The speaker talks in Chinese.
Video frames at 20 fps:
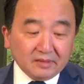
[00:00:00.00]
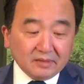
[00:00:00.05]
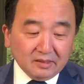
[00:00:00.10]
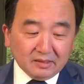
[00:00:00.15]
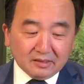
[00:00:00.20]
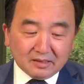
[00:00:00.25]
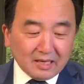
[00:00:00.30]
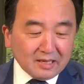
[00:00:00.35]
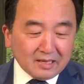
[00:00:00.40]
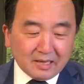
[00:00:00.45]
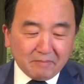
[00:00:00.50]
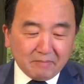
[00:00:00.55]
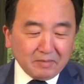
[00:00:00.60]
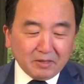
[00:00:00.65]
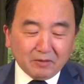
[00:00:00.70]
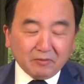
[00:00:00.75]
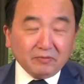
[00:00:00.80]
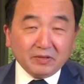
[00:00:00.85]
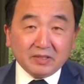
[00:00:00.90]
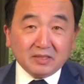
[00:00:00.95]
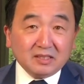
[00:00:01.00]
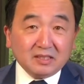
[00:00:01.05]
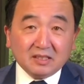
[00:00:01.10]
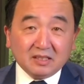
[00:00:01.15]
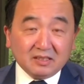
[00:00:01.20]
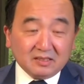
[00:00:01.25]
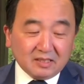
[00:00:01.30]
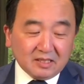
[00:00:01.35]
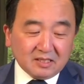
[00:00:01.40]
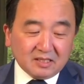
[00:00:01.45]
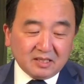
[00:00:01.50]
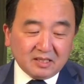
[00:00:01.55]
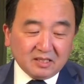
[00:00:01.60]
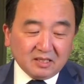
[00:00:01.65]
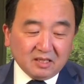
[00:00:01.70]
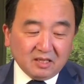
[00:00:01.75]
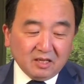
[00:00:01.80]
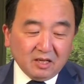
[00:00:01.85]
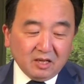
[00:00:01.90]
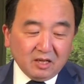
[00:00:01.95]
那它没有飞机了，这是一
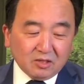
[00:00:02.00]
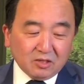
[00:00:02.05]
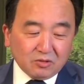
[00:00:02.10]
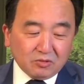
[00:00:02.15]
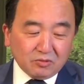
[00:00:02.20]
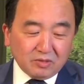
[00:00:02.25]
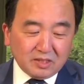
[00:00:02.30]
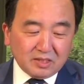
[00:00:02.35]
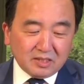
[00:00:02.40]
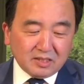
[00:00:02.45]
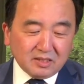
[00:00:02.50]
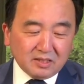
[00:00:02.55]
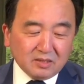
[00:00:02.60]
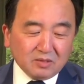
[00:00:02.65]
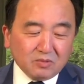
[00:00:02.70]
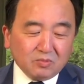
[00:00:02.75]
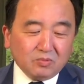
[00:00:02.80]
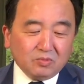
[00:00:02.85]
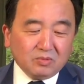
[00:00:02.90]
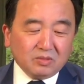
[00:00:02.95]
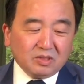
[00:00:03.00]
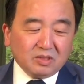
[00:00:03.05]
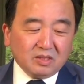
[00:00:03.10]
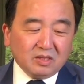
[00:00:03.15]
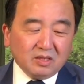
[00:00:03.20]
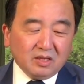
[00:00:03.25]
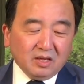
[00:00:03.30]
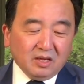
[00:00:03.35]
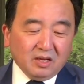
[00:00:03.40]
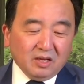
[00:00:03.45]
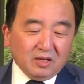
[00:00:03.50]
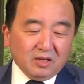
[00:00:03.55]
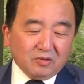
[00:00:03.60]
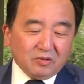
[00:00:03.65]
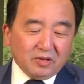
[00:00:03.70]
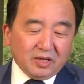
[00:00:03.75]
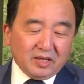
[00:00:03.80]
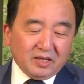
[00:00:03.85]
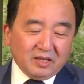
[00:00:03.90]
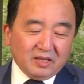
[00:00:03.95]
个最新的故事。
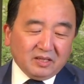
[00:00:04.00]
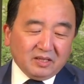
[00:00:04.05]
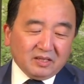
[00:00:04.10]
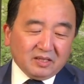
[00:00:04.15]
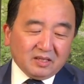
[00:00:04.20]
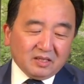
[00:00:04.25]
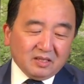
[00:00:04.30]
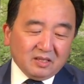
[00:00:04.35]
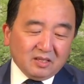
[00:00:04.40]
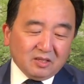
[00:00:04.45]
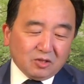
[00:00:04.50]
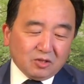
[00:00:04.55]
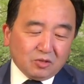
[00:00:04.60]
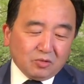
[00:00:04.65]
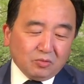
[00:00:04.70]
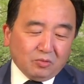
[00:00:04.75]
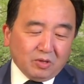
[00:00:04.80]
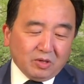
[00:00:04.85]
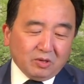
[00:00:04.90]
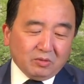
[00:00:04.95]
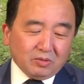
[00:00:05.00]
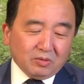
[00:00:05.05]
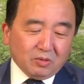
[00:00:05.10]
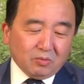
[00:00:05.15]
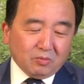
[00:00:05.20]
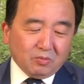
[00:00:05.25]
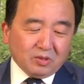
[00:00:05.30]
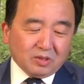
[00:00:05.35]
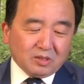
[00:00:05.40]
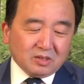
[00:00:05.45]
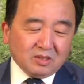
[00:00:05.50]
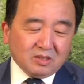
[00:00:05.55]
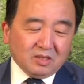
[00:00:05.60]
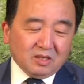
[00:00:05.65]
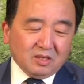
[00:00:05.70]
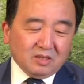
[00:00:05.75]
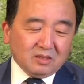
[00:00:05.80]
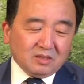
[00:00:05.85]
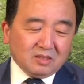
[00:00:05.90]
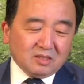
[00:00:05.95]
所以，所有的火
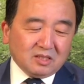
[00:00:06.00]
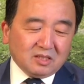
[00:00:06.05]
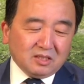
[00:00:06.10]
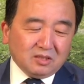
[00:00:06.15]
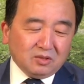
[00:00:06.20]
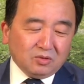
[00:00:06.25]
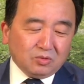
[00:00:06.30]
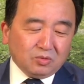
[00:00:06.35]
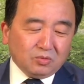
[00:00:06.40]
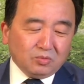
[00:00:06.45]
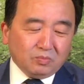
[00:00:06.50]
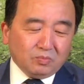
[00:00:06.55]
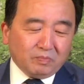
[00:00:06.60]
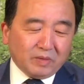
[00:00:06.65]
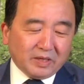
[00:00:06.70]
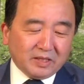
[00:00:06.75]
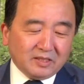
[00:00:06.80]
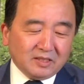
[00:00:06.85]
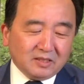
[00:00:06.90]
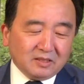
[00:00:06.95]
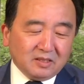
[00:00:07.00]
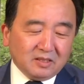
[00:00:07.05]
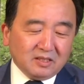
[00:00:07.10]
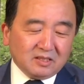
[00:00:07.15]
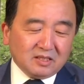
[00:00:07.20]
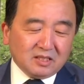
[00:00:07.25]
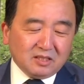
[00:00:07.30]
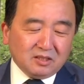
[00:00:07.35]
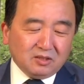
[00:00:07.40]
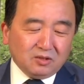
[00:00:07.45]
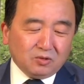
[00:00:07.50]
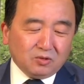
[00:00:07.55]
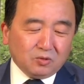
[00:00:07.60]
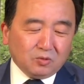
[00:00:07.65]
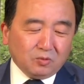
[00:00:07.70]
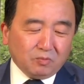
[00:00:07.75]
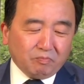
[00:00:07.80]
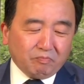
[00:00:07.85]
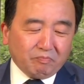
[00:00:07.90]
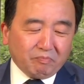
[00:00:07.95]
车进出北京、进
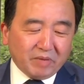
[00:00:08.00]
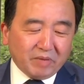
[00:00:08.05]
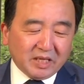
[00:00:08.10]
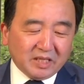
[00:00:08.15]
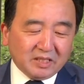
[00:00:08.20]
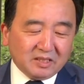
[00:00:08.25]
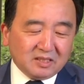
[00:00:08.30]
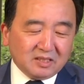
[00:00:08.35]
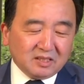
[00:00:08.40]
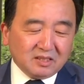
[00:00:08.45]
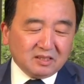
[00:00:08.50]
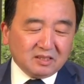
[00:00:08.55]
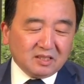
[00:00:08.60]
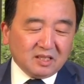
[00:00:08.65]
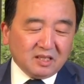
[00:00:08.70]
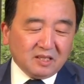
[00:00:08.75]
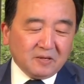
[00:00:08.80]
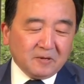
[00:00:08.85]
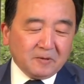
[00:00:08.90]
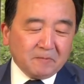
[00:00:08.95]
出北京的